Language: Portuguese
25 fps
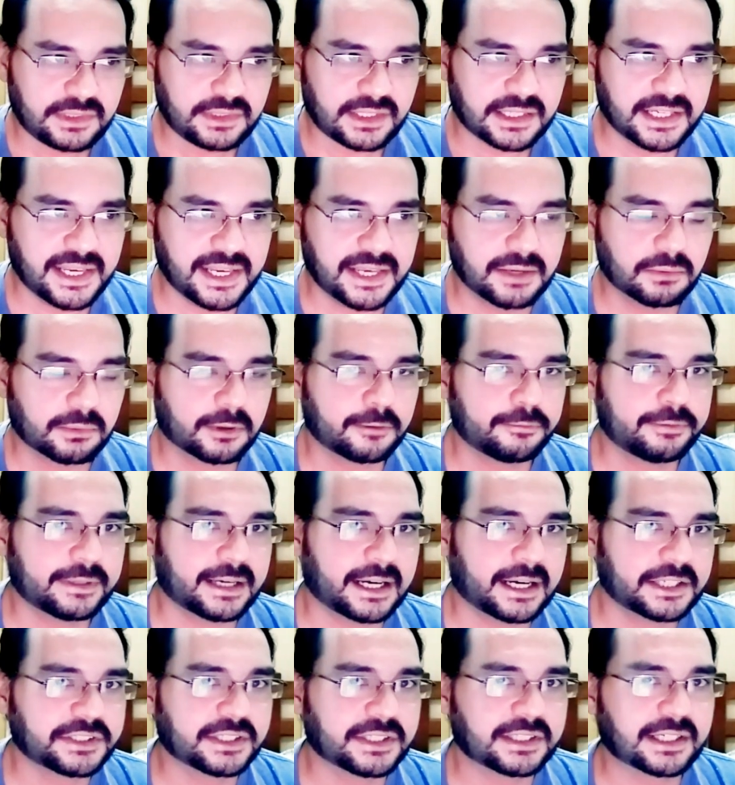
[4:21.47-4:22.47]
Em uma
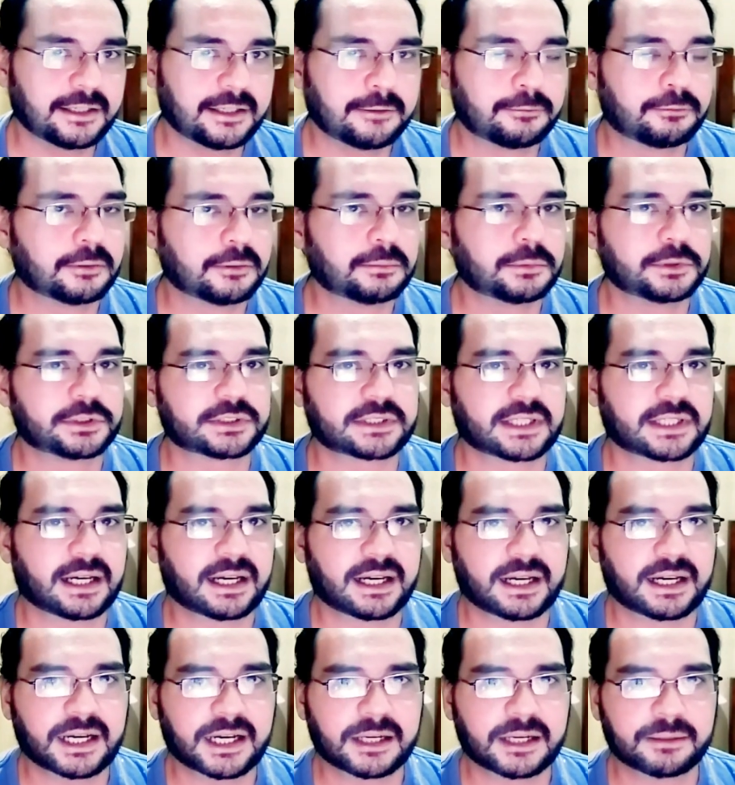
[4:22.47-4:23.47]
viagem que ele foi
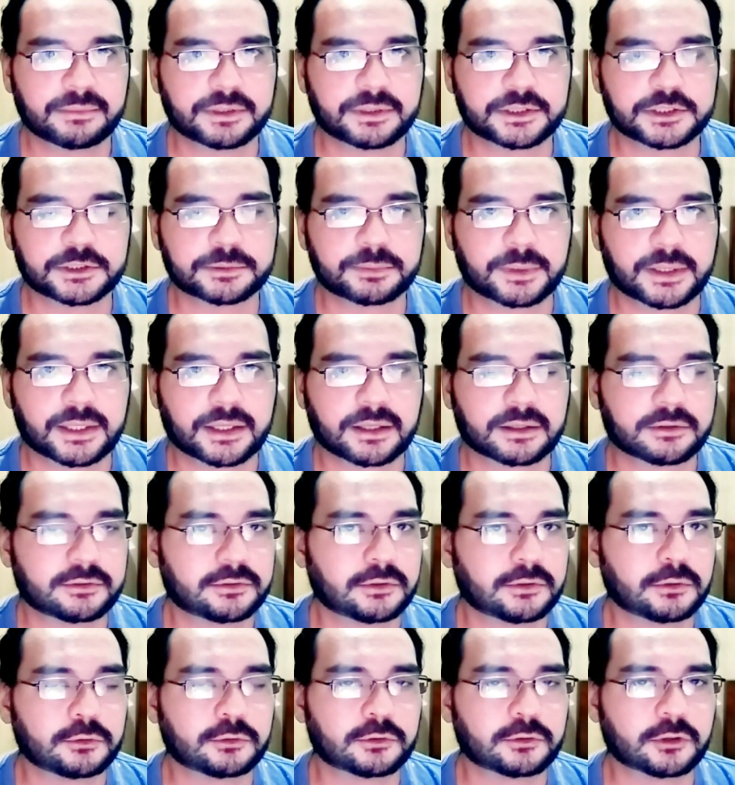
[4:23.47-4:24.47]
buscar armas para
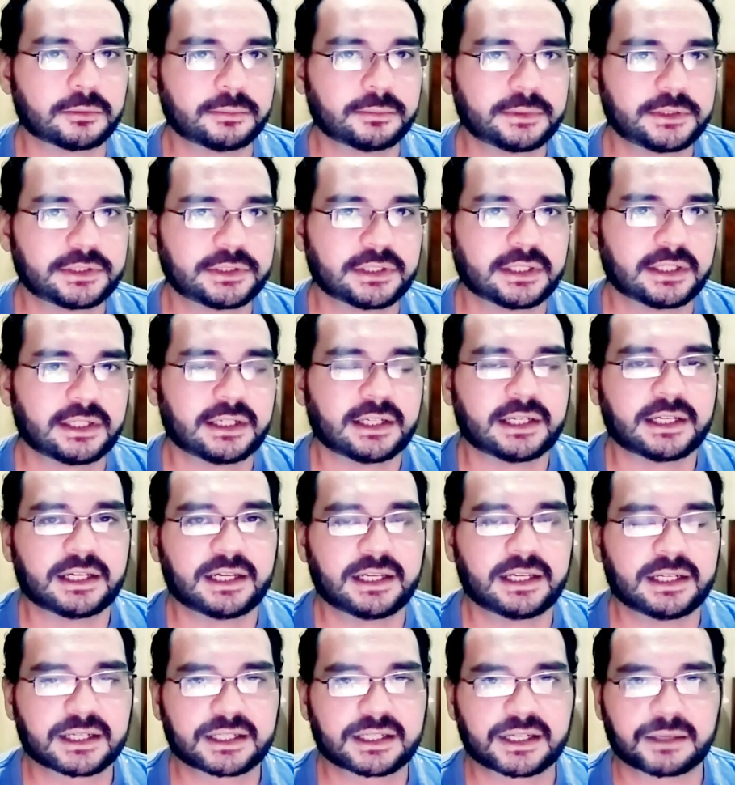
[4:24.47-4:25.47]
seus homens,
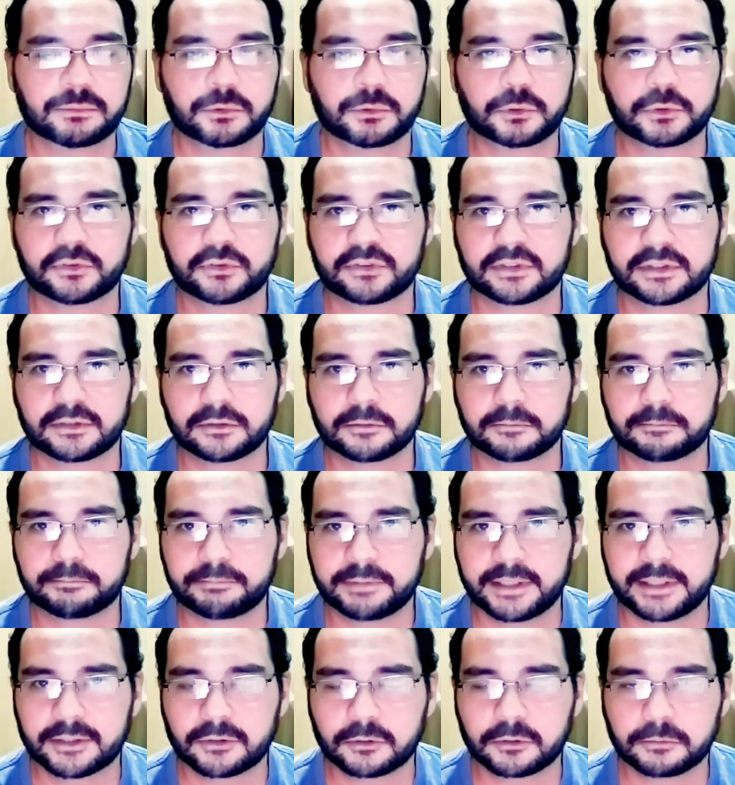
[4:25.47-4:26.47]
ele acabou sendo
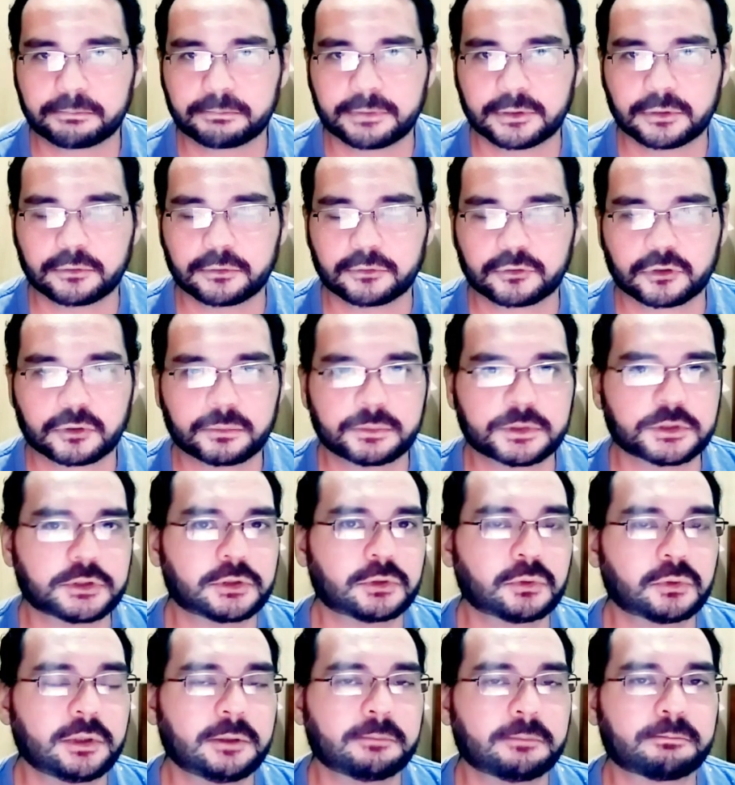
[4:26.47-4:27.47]
pego pelos
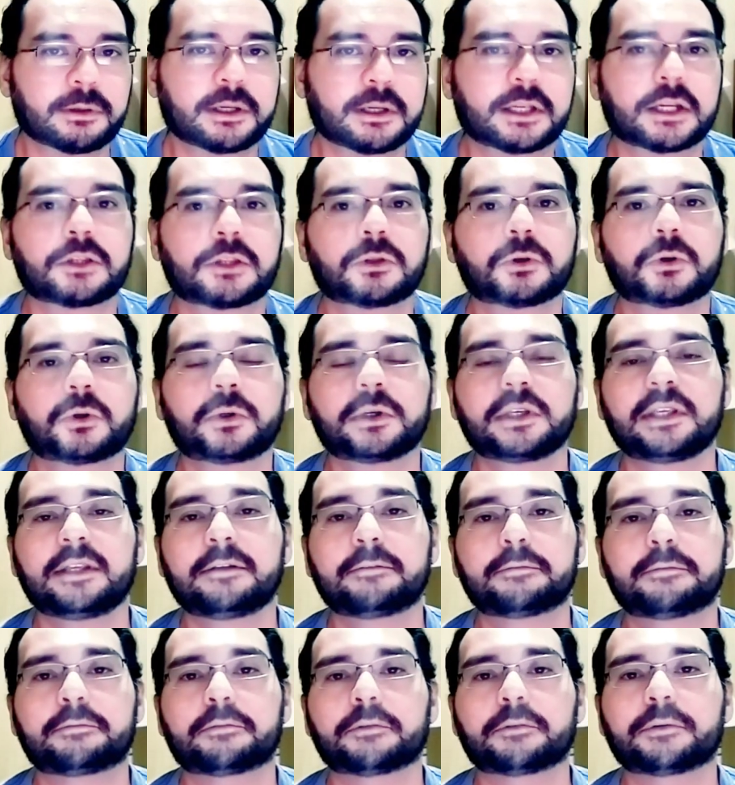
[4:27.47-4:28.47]
homens do imperador
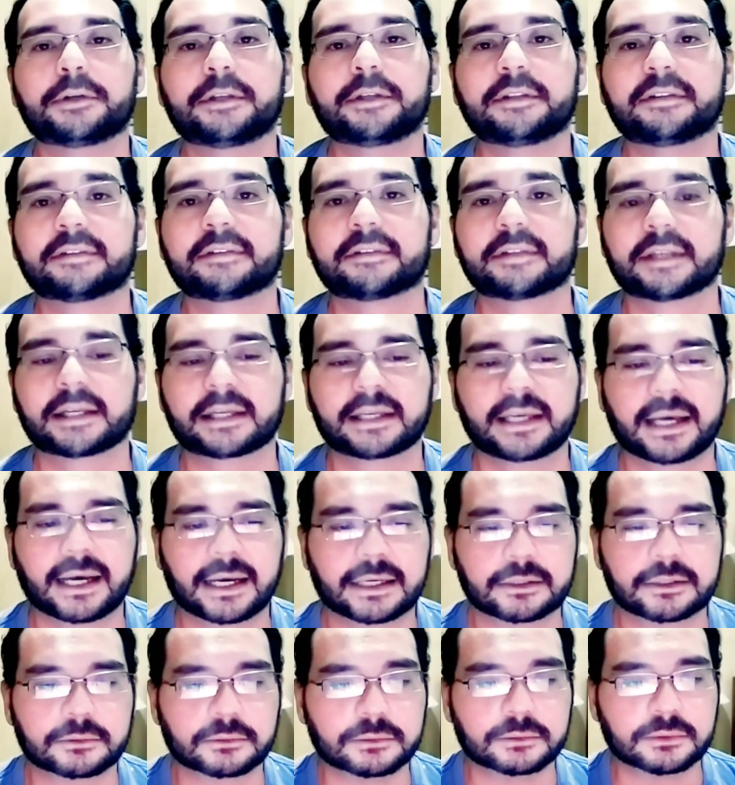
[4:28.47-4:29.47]
e foi
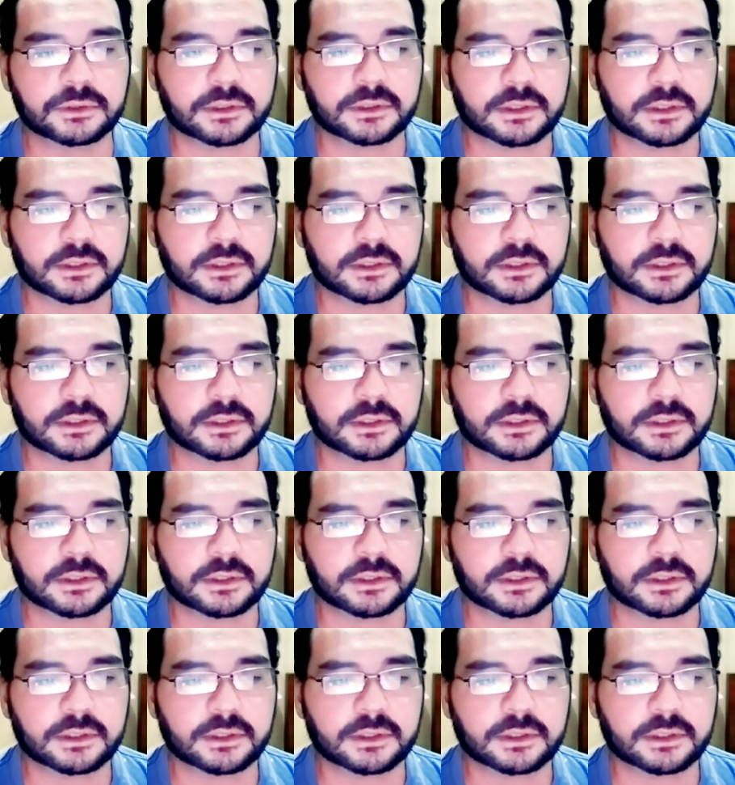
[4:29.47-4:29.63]
cegado.